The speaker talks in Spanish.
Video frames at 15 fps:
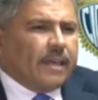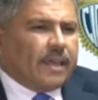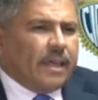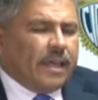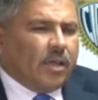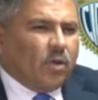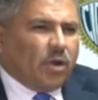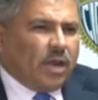
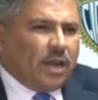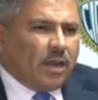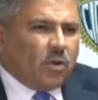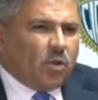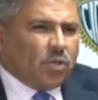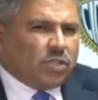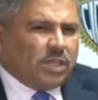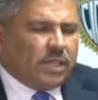que en hora de la
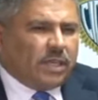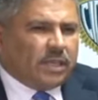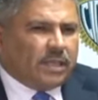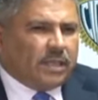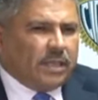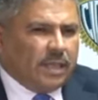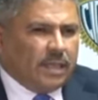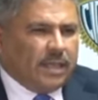noche
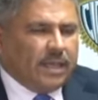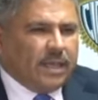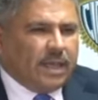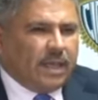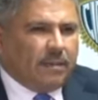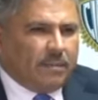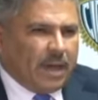del día